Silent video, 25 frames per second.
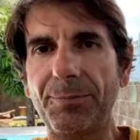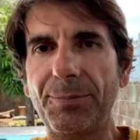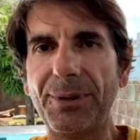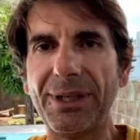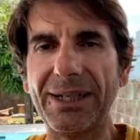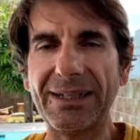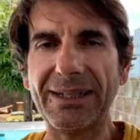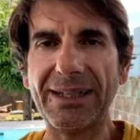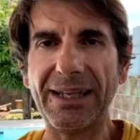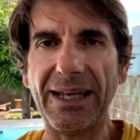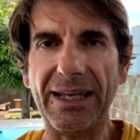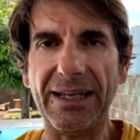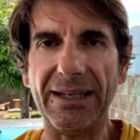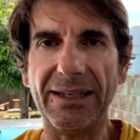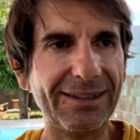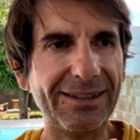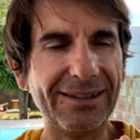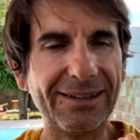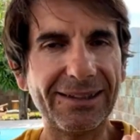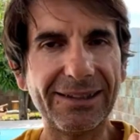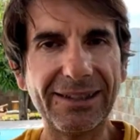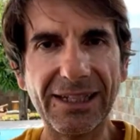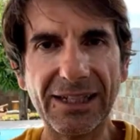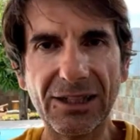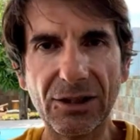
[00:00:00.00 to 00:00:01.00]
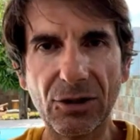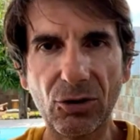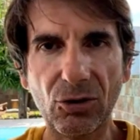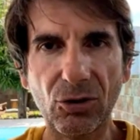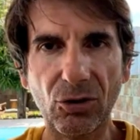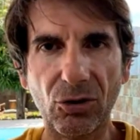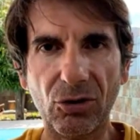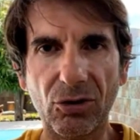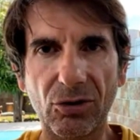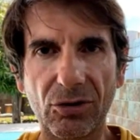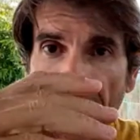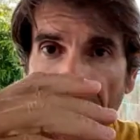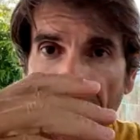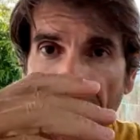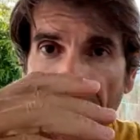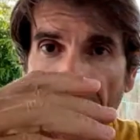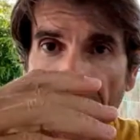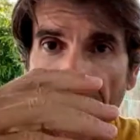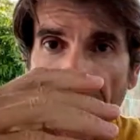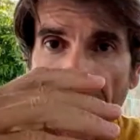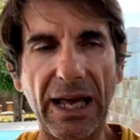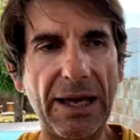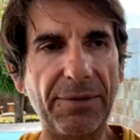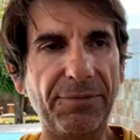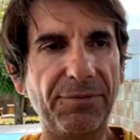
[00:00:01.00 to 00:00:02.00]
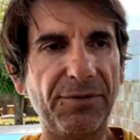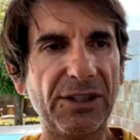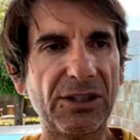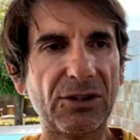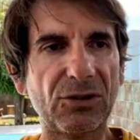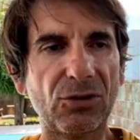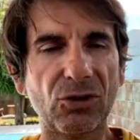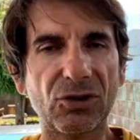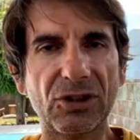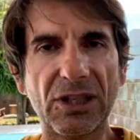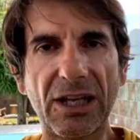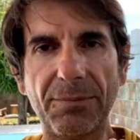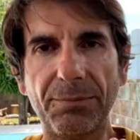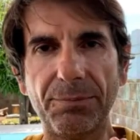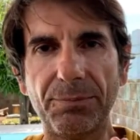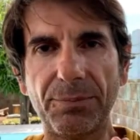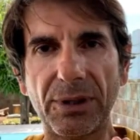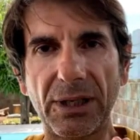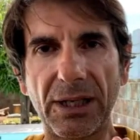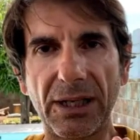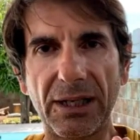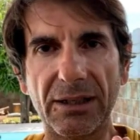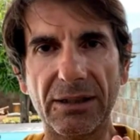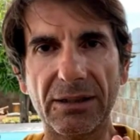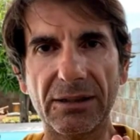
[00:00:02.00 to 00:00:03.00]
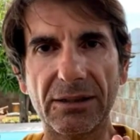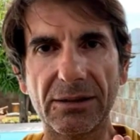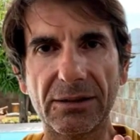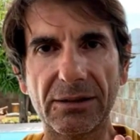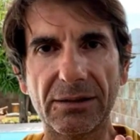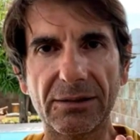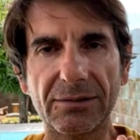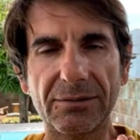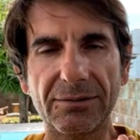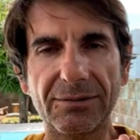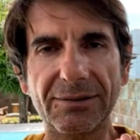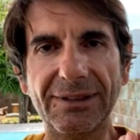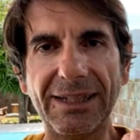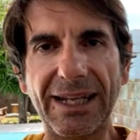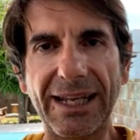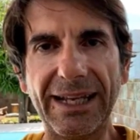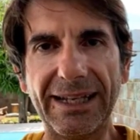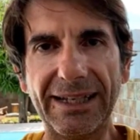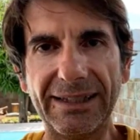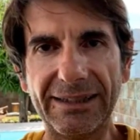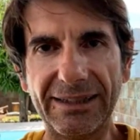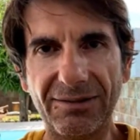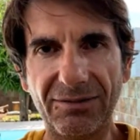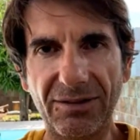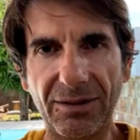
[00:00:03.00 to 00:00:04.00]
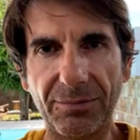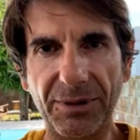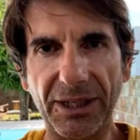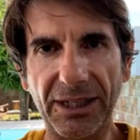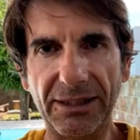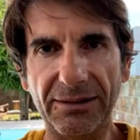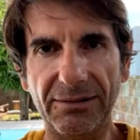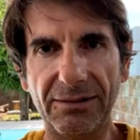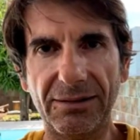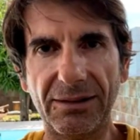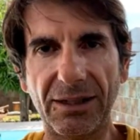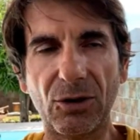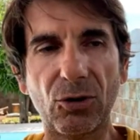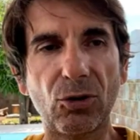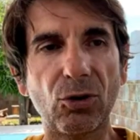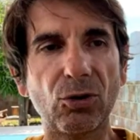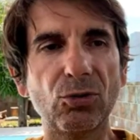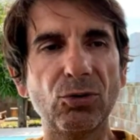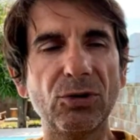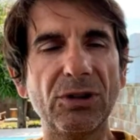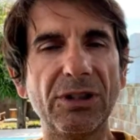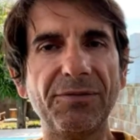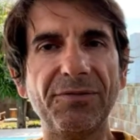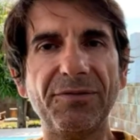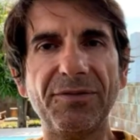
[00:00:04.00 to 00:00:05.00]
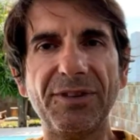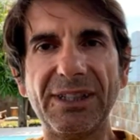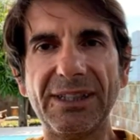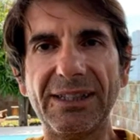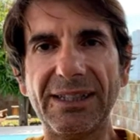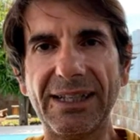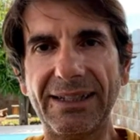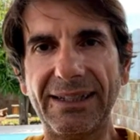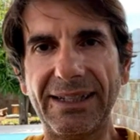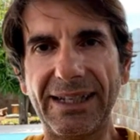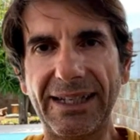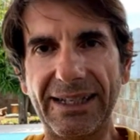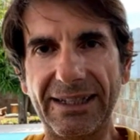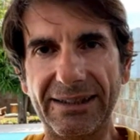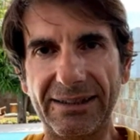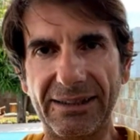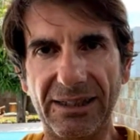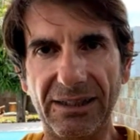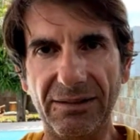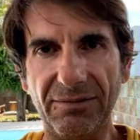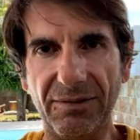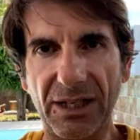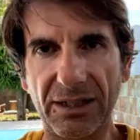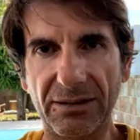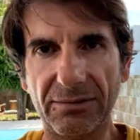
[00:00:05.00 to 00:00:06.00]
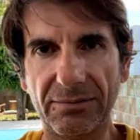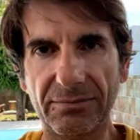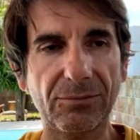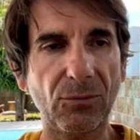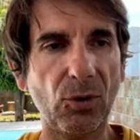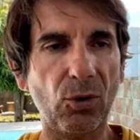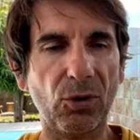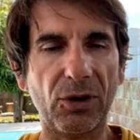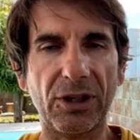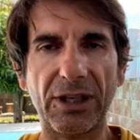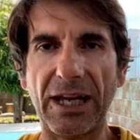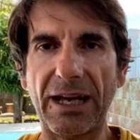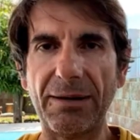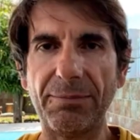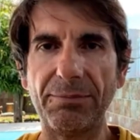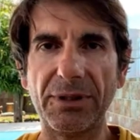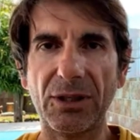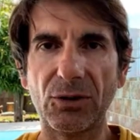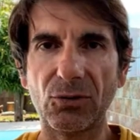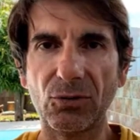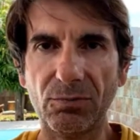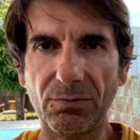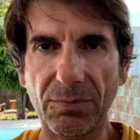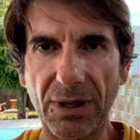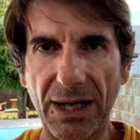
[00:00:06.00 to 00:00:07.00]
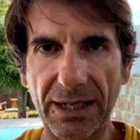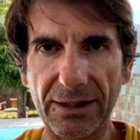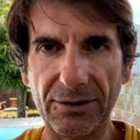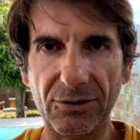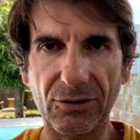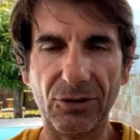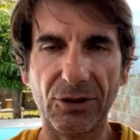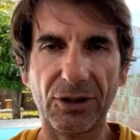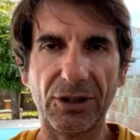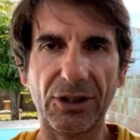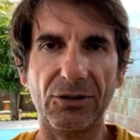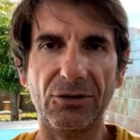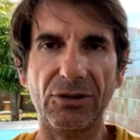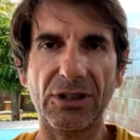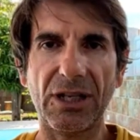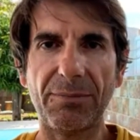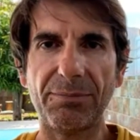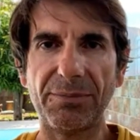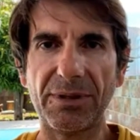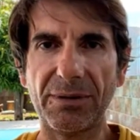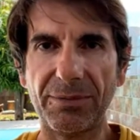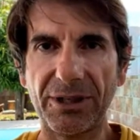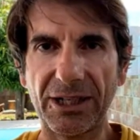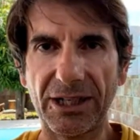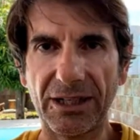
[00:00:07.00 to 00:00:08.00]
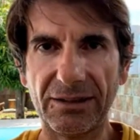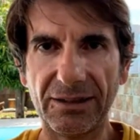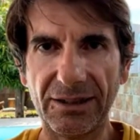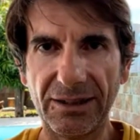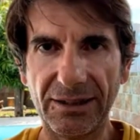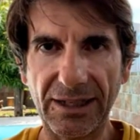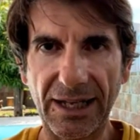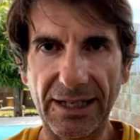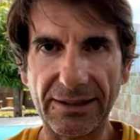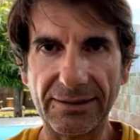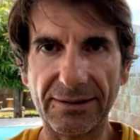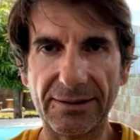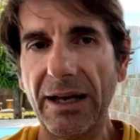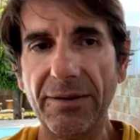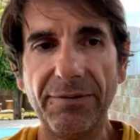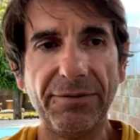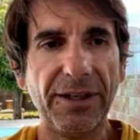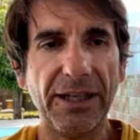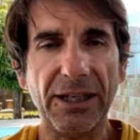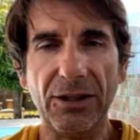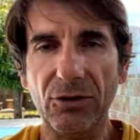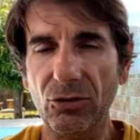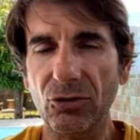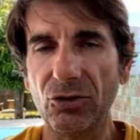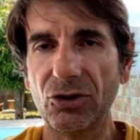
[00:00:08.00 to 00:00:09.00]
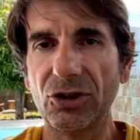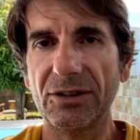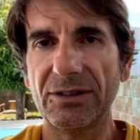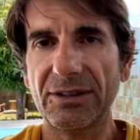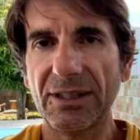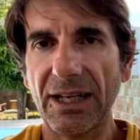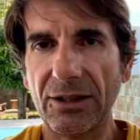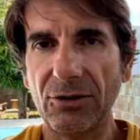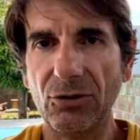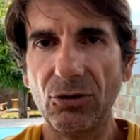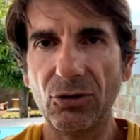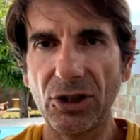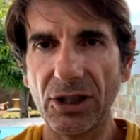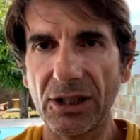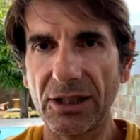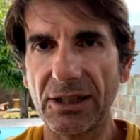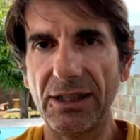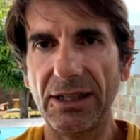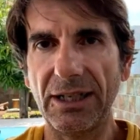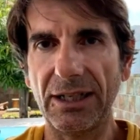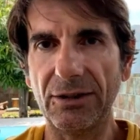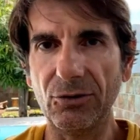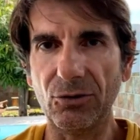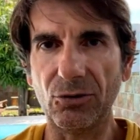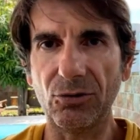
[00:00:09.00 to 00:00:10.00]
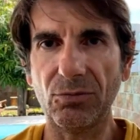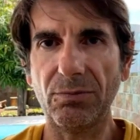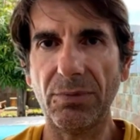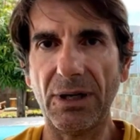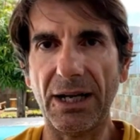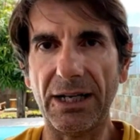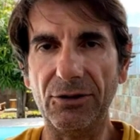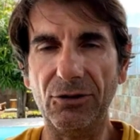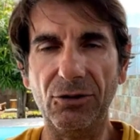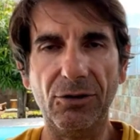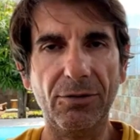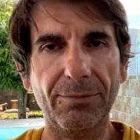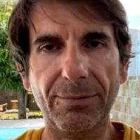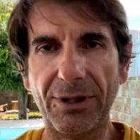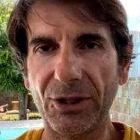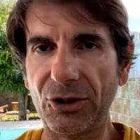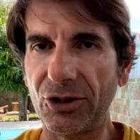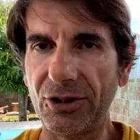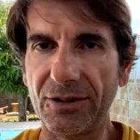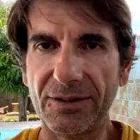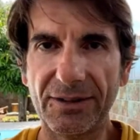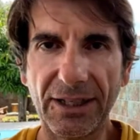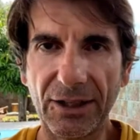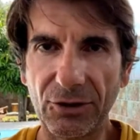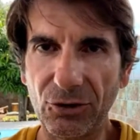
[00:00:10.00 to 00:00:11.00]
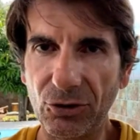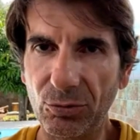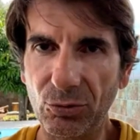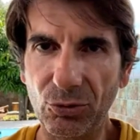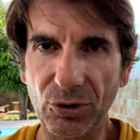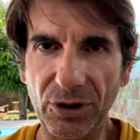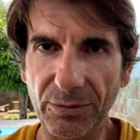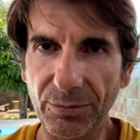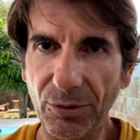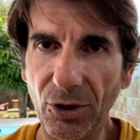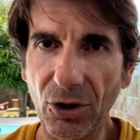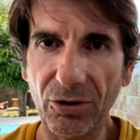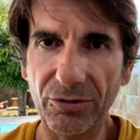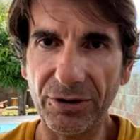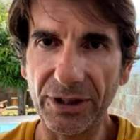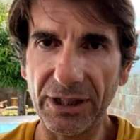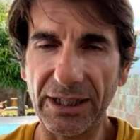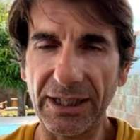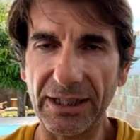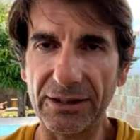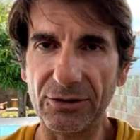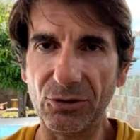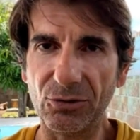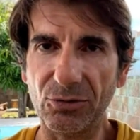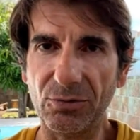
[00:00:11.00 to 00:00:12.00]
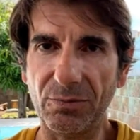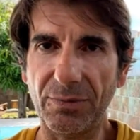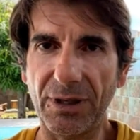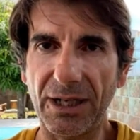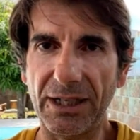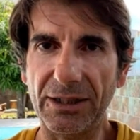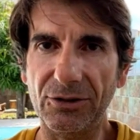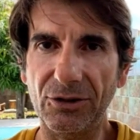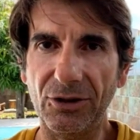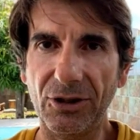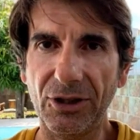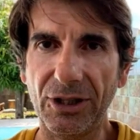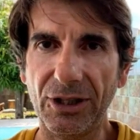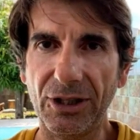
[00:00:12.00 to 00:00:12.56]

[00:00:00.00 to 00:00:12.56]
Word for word: Perché il ricco in Italia è visto sempre negativamente, con un'invidia negativa. Mo, che abbia rubato, che non abbia pagato le tasse. È vero, ci stanno ricchi che hanno rubato, ma ci stanno pure i poveri che hanno rubato.